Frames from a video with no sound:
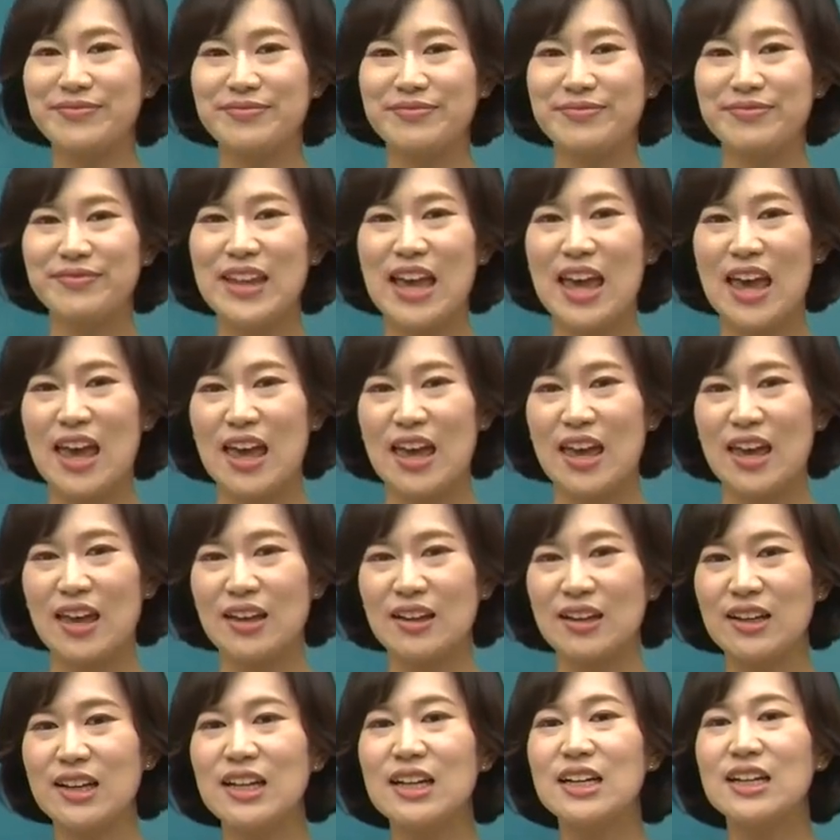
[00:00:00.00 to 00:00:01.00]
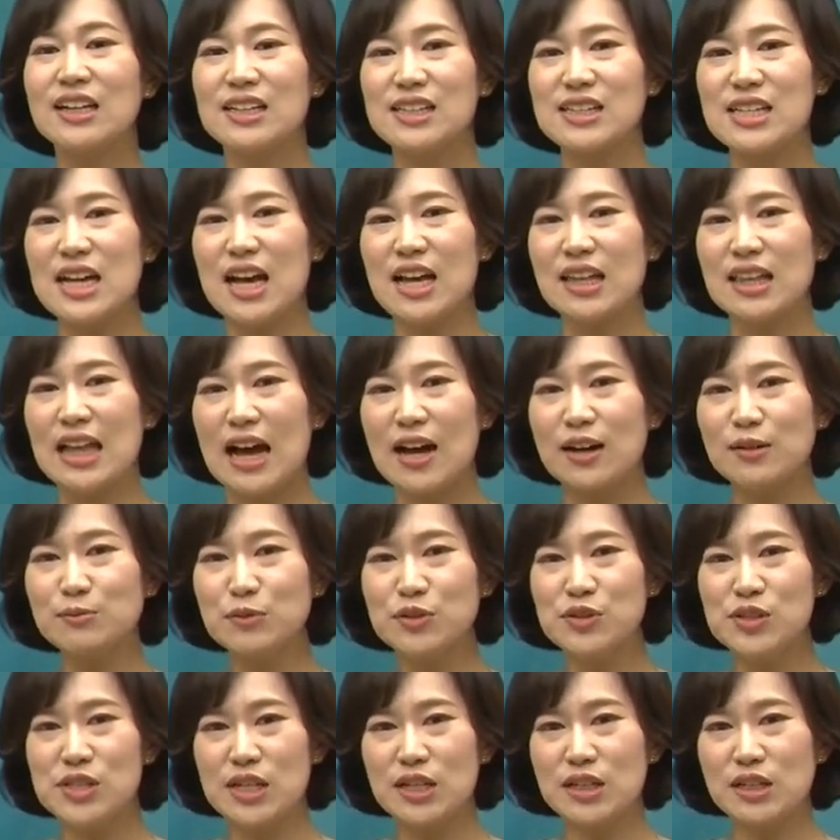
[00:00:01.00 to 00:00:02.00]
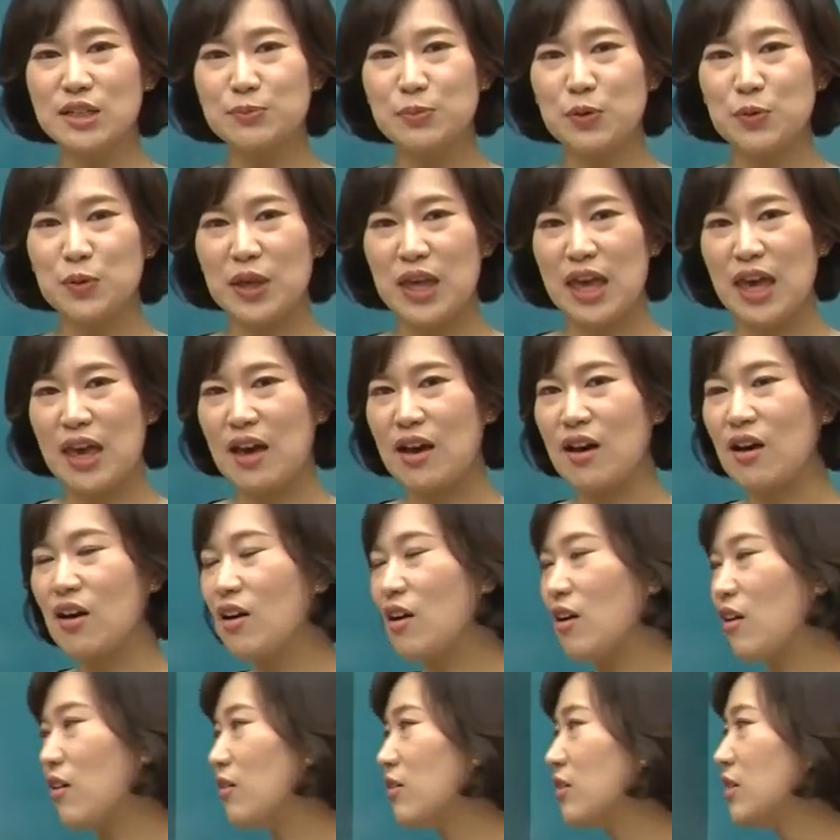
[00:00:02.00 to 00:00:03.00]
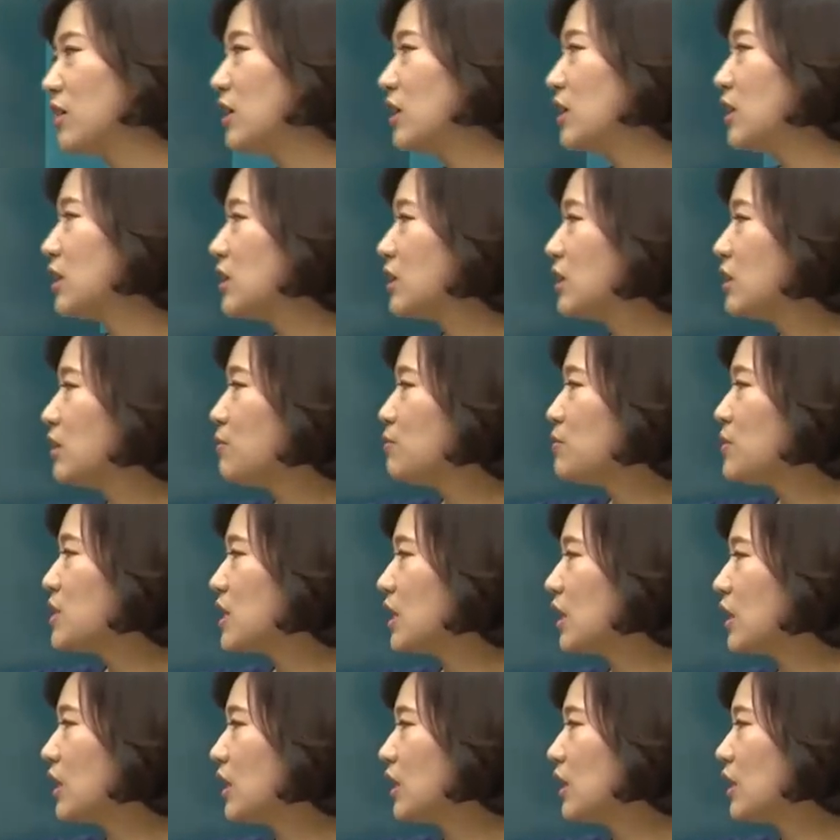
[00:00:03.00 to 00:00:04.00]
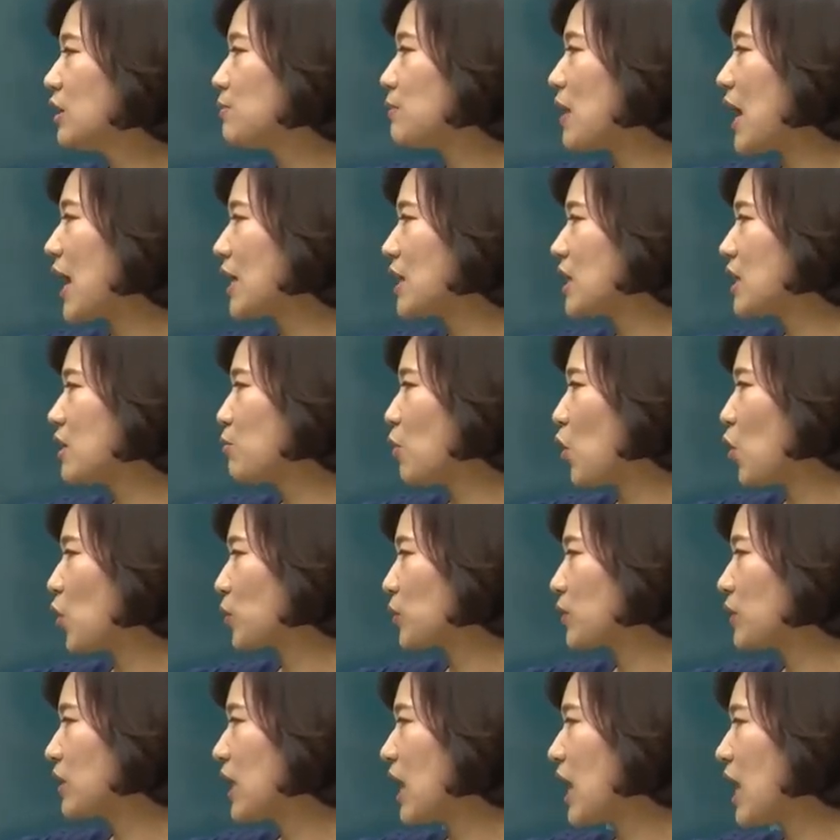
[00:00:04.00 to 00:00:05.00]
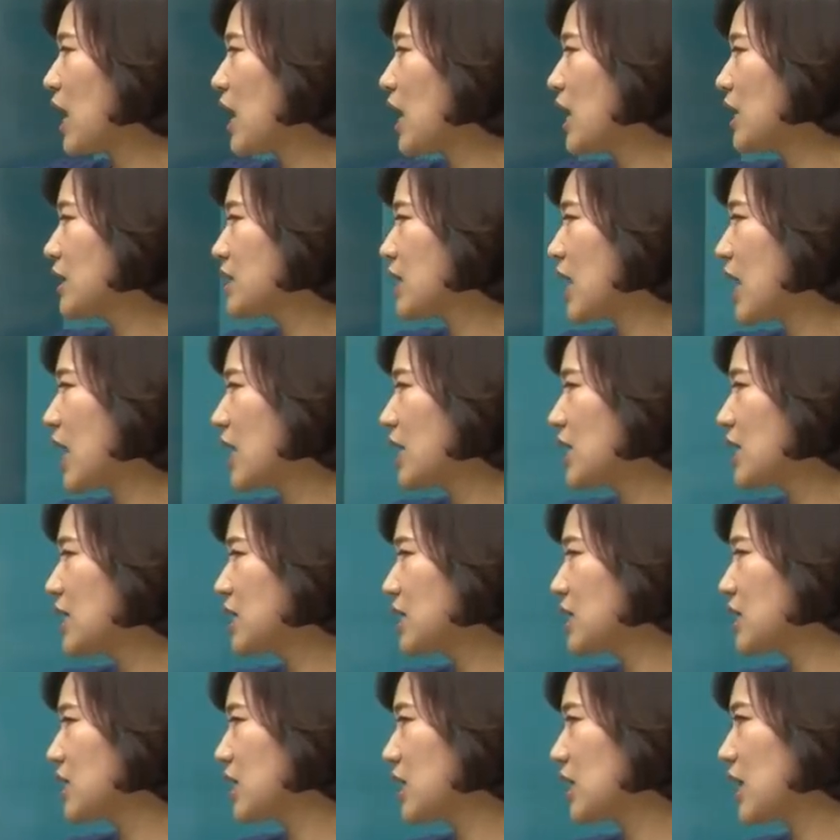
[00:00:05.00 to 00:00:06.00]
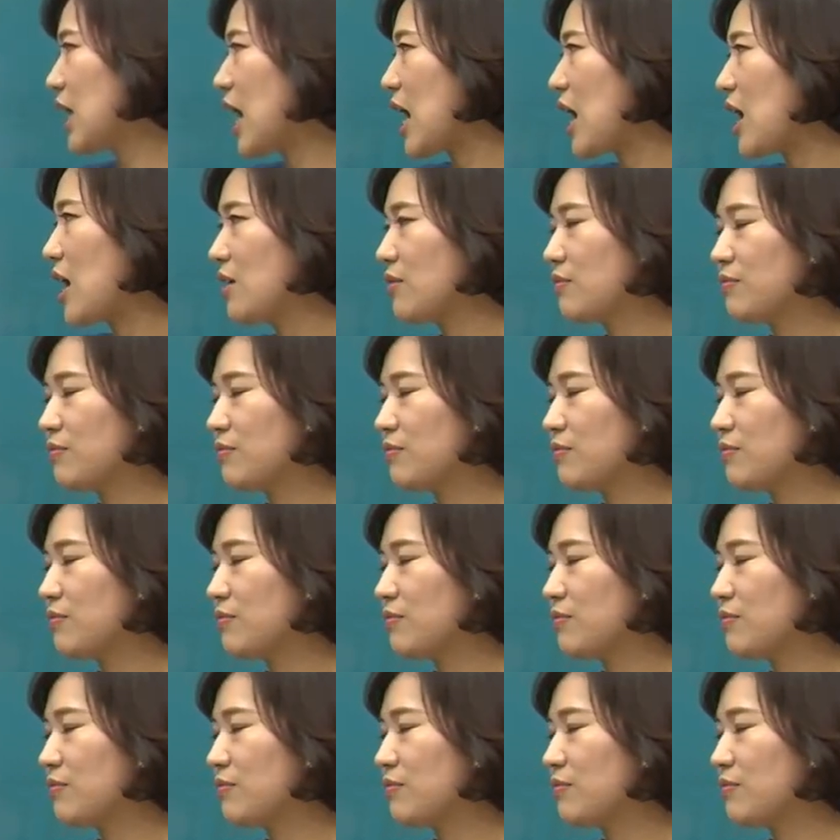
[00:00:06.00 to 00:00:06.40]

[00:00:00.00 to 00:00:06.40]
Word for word: 네, 자, 다음 문제를 볼게요. 음식을 많이 먹다, 살이 찌다.